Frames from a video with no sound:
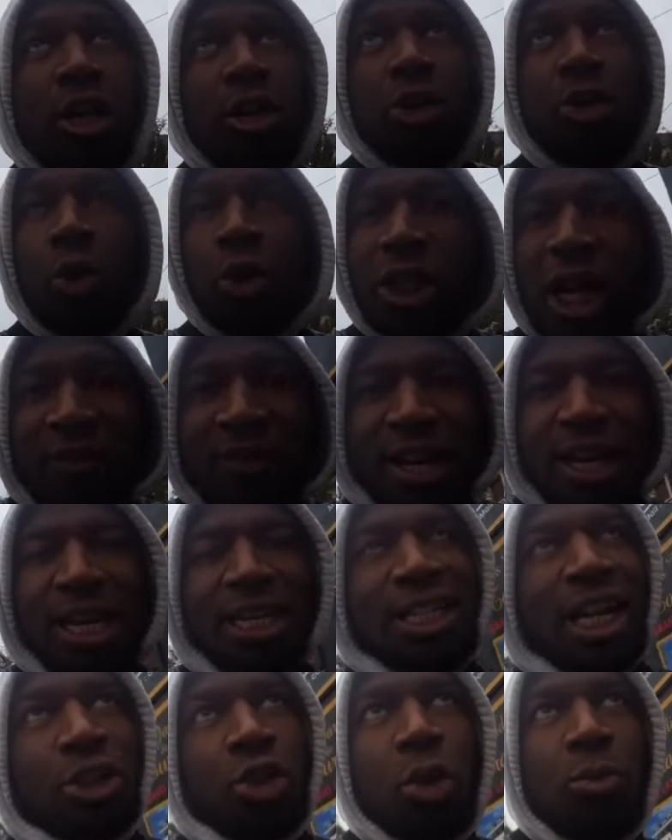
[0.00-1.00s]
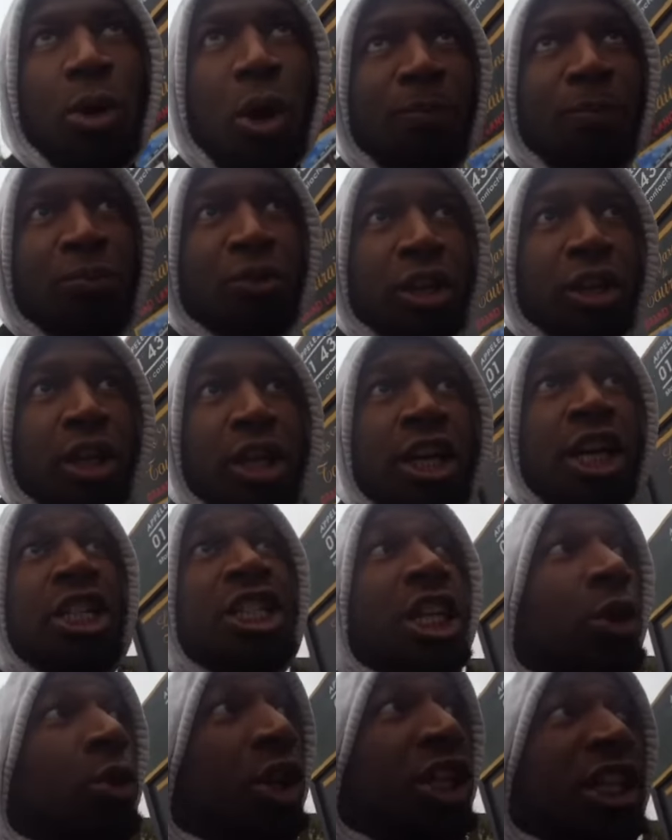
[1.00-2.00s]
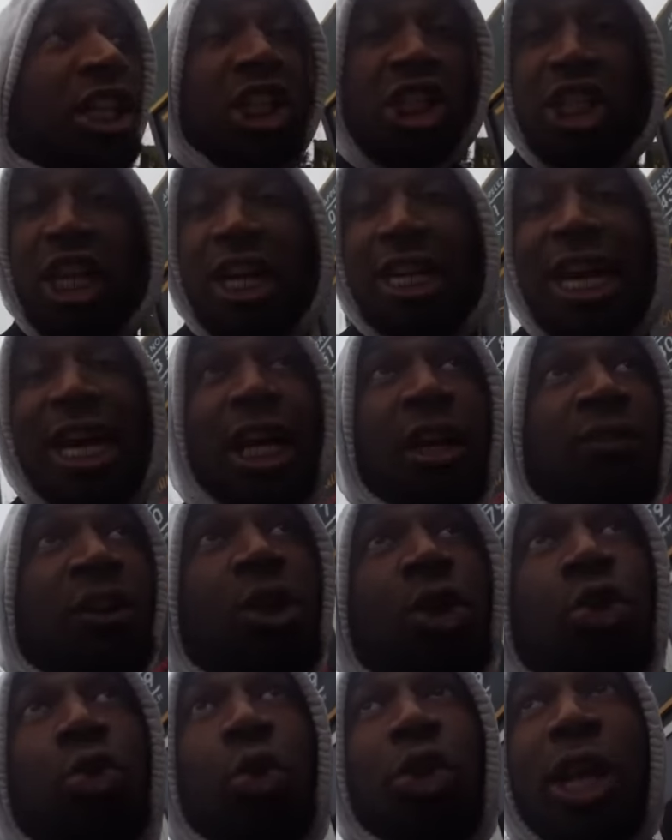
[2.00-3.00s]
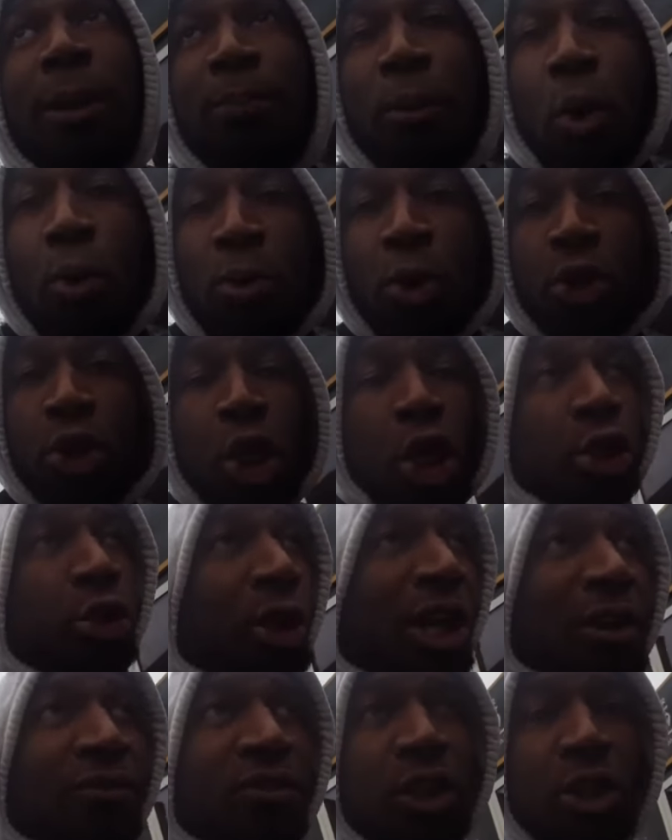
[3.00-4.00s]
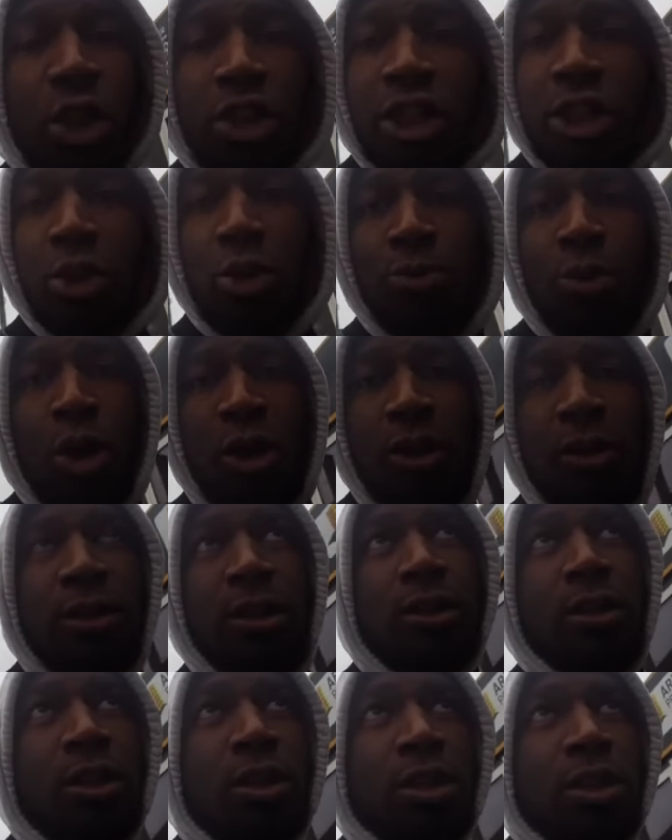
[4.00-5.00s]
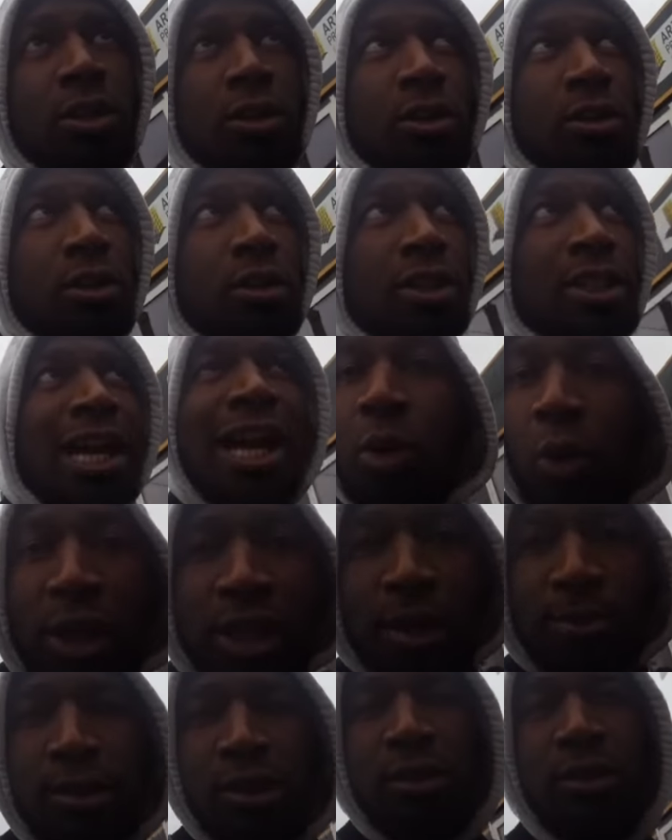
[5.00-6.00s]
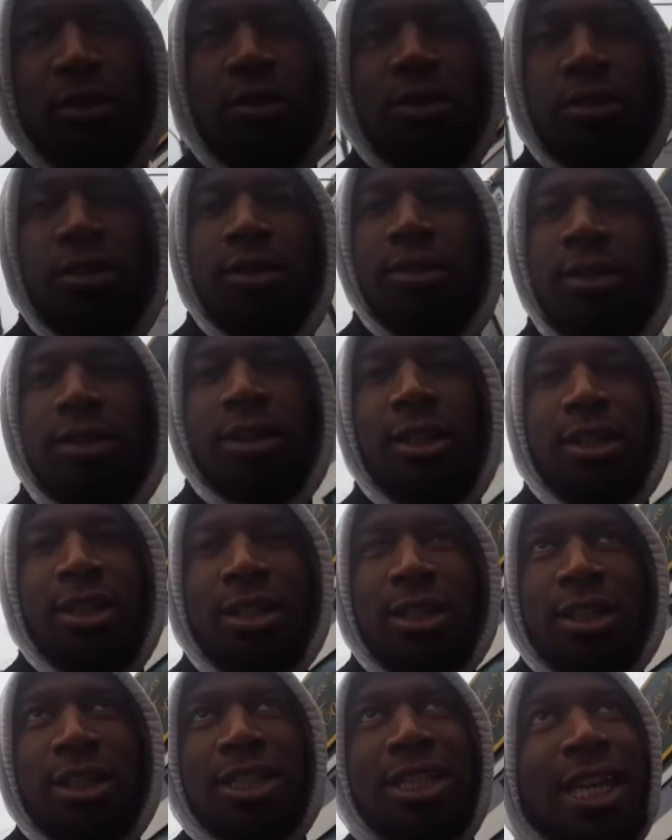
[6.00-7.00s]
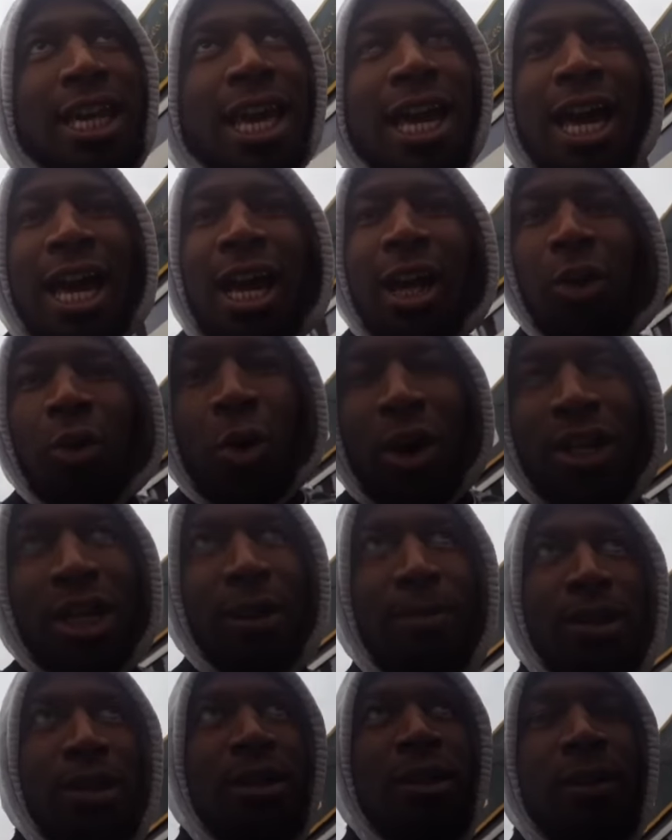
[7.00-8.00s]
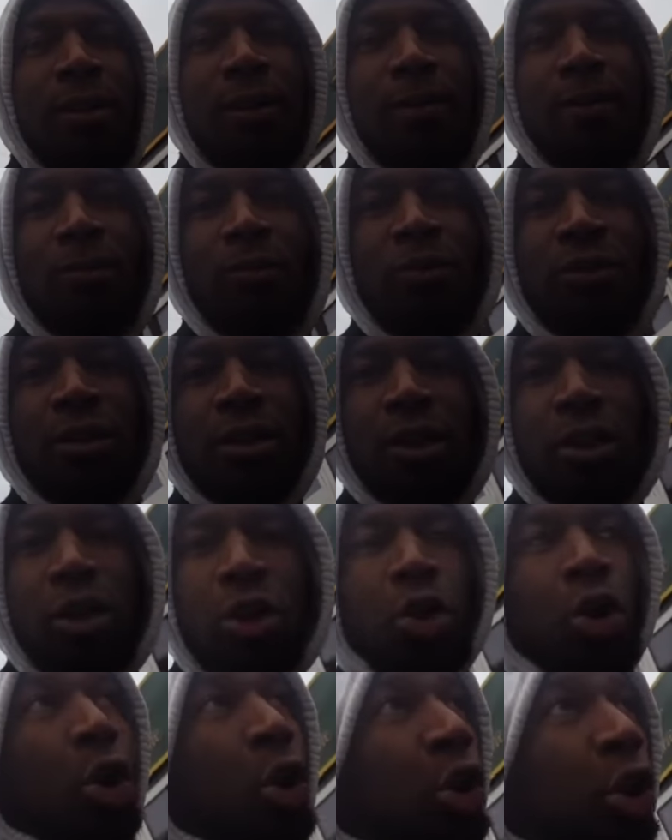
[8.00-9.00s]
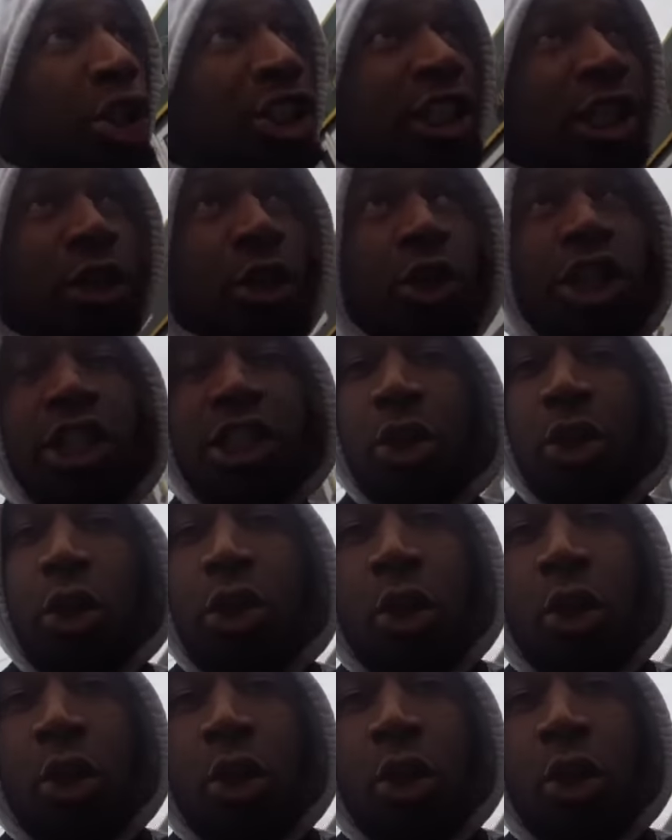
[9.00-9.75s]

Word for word: son travail exactement. Et c'est lui qui gère l'arrivée de tous les promoteurs de la ville d'Aulnay-sous-Bois. C'est incroyable. C'est incroyable. On en sait, on est,